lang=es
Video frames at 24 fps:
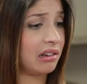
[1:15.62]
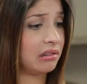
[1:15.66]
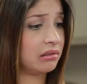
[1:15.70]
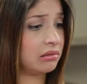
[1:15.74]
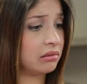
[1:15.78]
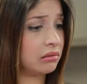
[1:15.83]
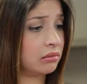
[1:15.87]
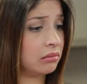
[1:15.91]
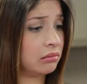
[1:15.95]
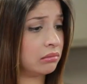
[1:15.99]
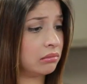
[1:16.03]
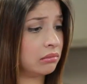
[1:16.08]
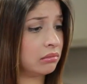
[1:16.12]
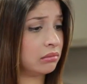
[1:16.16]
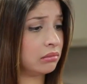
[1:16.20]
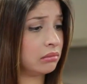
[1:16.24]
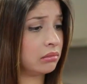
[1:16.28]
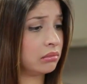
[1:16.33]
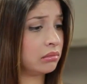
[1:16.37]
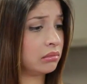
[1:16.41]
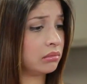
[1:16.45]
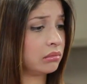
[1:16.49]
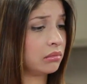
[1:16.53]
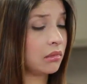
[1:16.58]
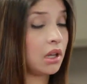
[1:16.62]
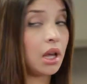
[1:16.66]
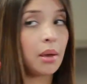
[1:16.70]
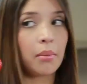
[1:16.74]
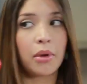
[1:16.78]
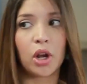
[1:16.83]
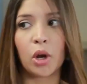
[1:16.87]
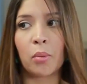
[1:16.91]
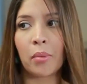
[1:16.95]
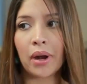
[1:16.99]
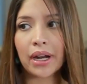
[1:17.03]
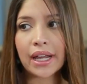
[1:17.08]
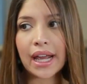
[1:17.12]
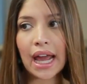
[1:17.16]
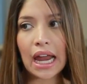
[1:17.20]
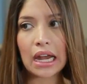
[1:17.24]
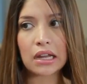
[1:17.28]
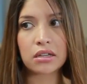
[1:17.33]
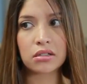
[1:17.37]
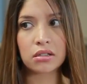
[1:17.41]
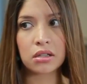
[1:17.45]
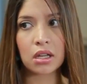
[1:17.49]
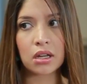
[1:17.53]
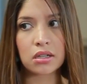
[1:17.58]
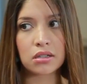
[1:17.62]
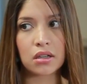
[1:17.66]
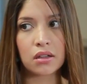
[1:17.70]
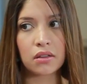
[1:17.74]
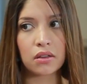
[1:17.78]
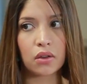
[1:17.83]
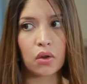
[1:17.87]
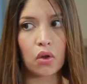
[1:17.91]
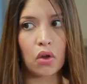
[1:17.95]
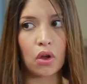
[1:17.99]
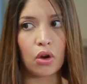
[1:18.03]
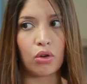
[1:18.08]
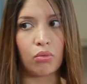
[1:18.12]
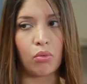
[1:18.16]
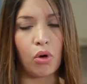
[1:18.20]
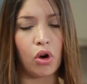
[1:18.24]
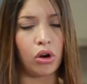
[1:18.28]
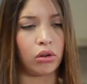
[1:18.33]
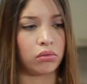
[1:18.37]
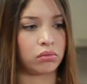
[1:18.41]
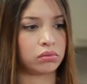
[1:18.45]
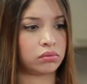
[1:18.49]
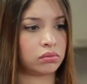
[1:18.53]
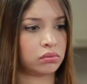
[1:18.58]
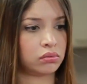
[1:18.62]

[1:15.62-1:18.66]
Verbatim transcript: Ay, sí, sí. Menos mal que Alex tiene sentido del humor.